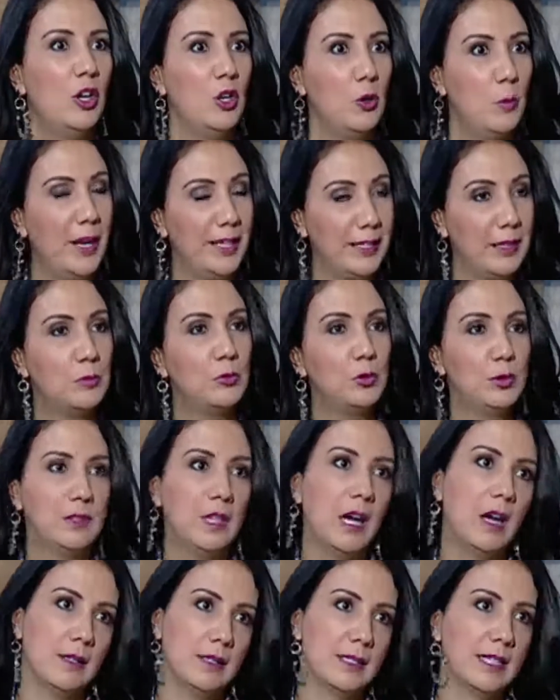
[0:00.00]
لواحد
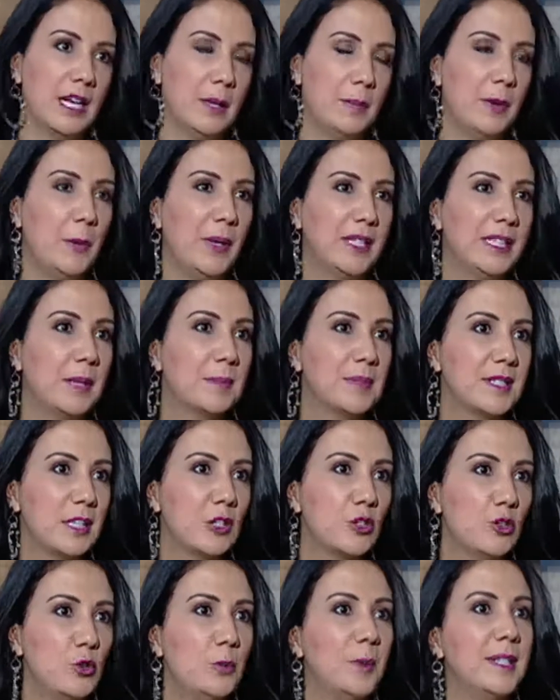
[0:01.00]
المده تقريبا واحد
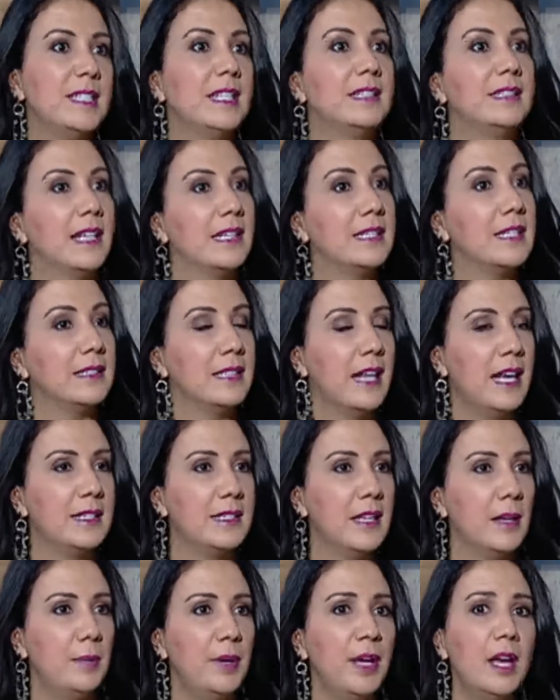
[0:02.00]
15 يوم حتى ثلاثه
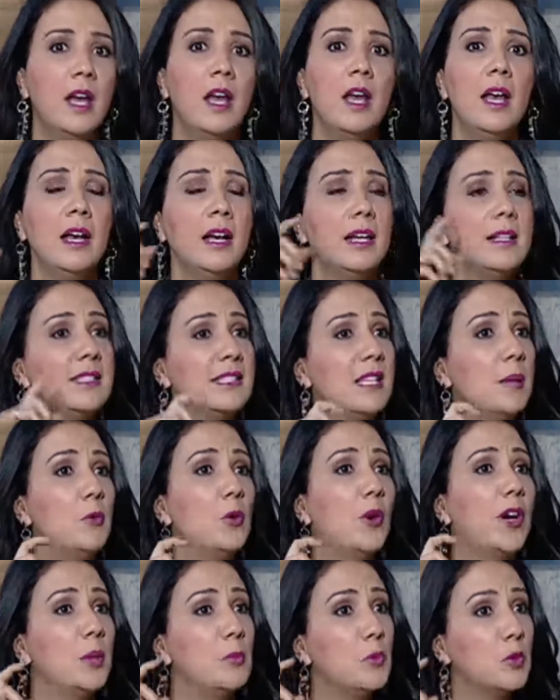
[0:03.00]
الاسابيع
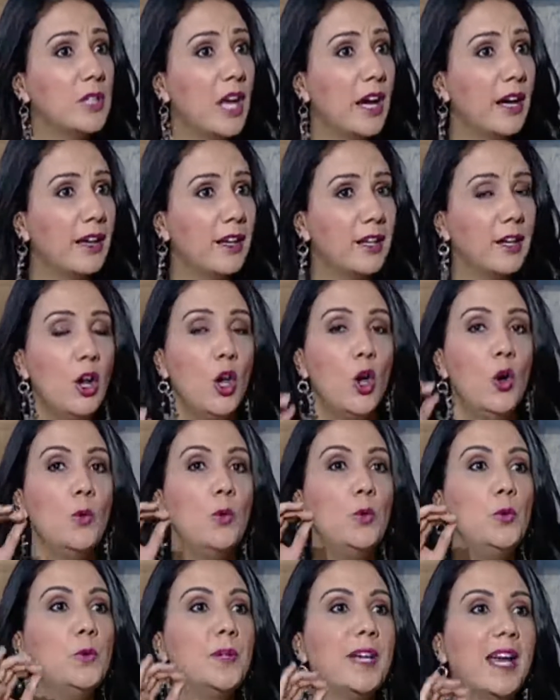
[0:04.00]
كنستعملوا غير مطهر
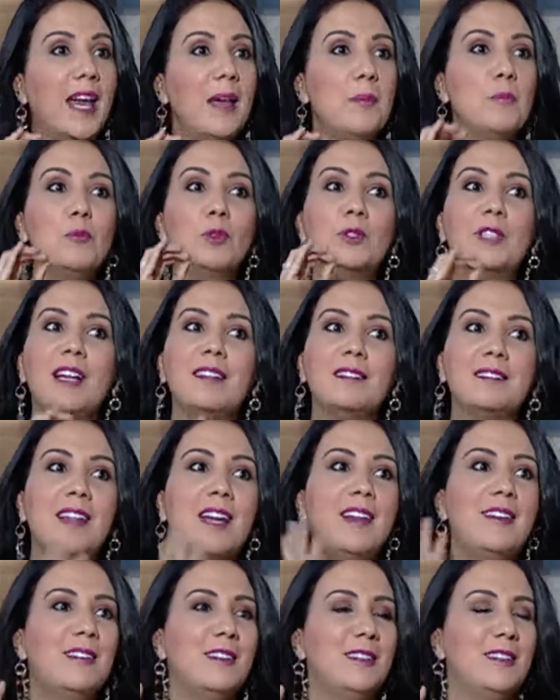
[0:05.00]
وان كريم
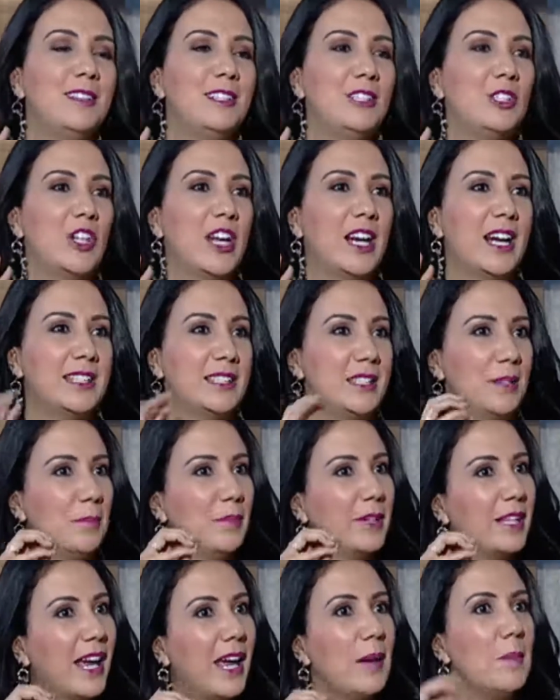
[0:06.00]
مضاده للجراثيم
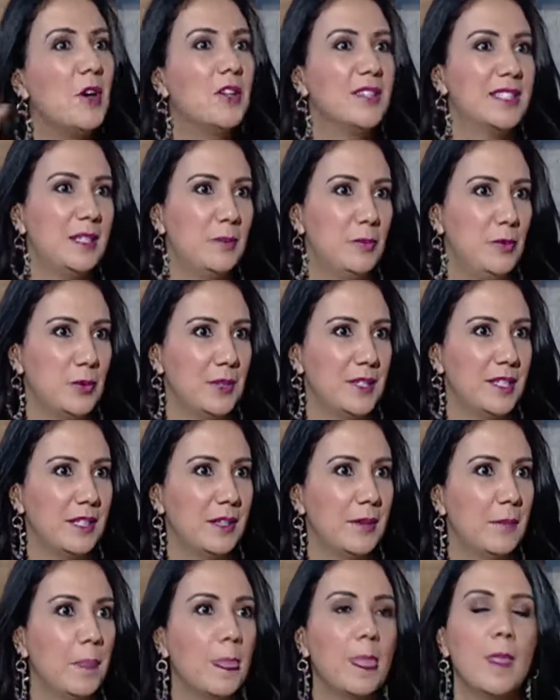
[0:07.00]
كريم
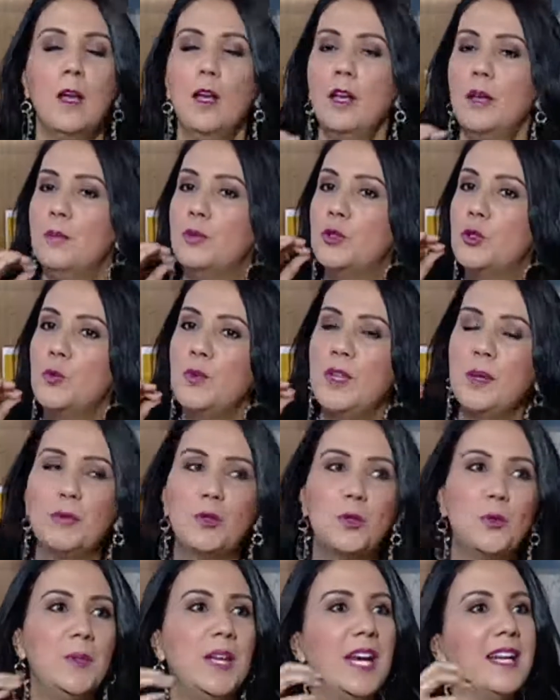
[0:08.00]
انتيبيوتيك بشويه
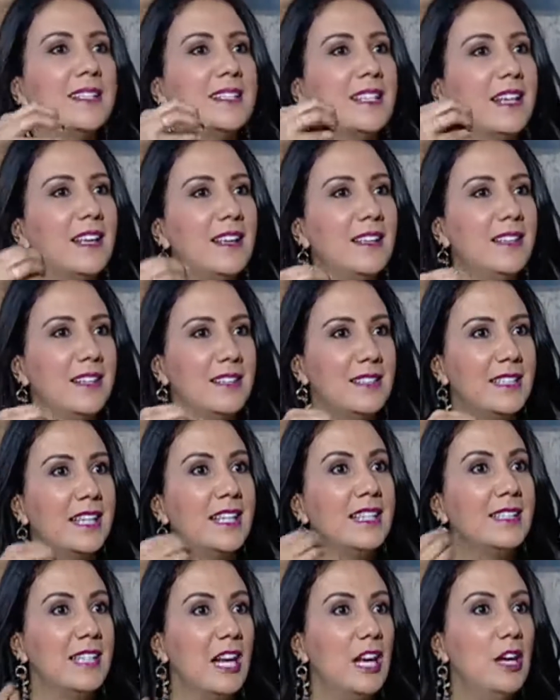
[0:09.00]
بشويه حتى كي حتى
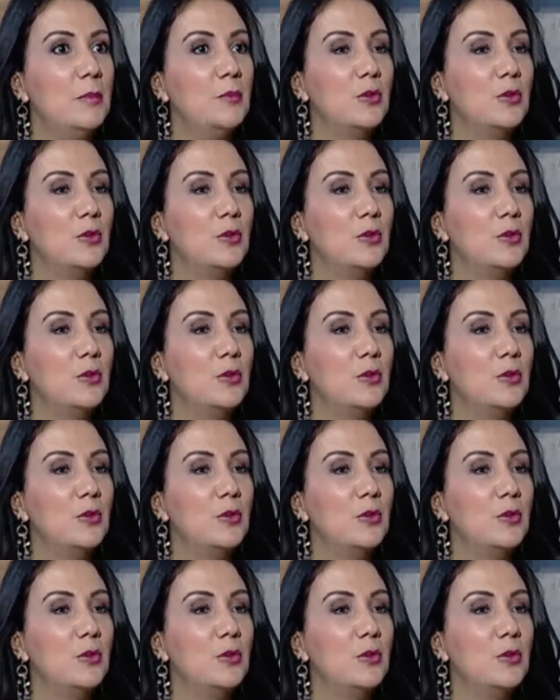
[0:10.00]
كيتحل